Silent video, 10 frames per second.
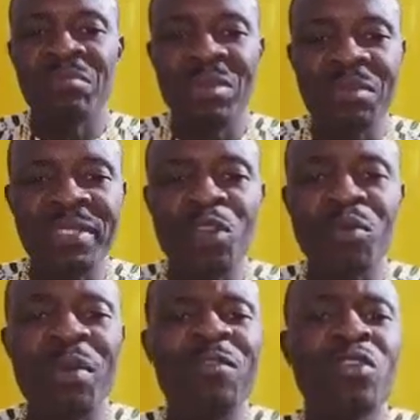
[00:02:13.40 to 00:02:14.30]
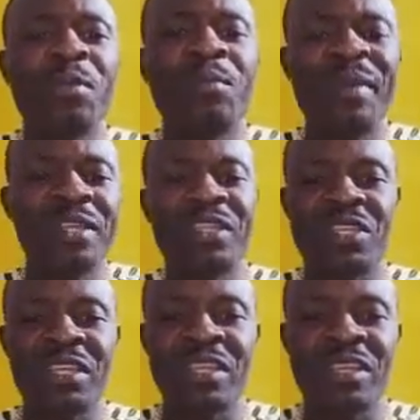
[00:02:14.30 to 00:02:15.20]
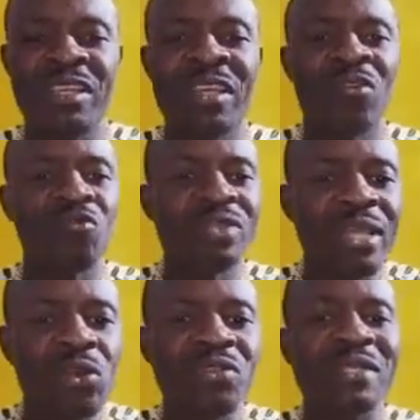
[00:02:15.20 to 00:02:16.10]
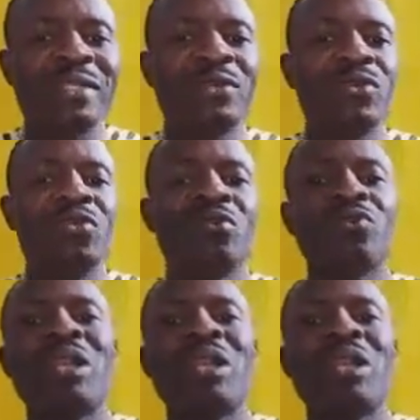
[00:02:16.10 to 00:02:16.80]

Même si on ne peut pas vous nommer PDG, vous allez constater que